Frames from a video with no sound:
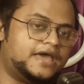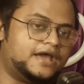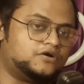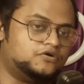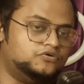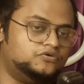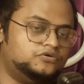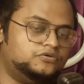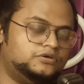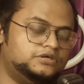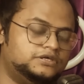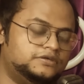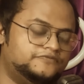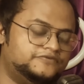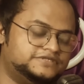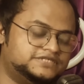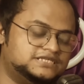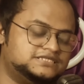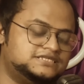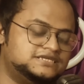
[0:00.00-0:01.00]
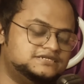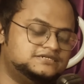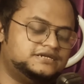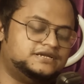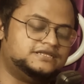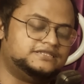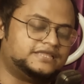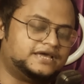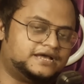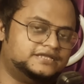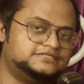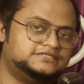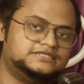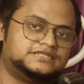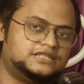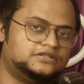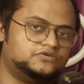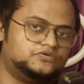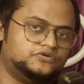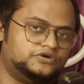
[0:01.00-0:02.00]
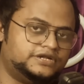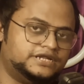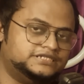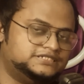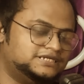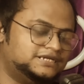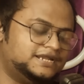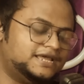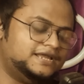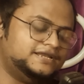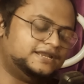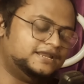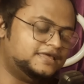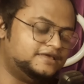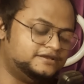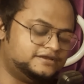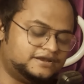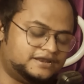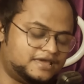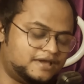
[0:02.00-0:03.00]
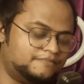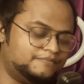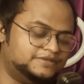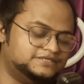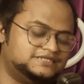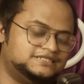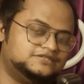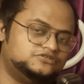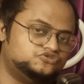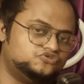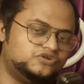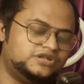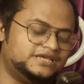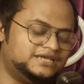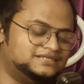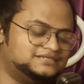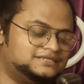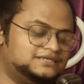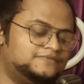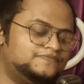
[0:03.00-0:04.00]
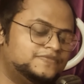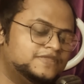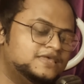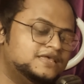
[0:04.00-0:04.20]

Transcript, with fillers: এখনও ভিসা সেন্টারে দেখাচ্ছে তাদের কোনো টেনশন নাই ইটালি ইটালি অ্যাম্বাসিতে চলে গেছে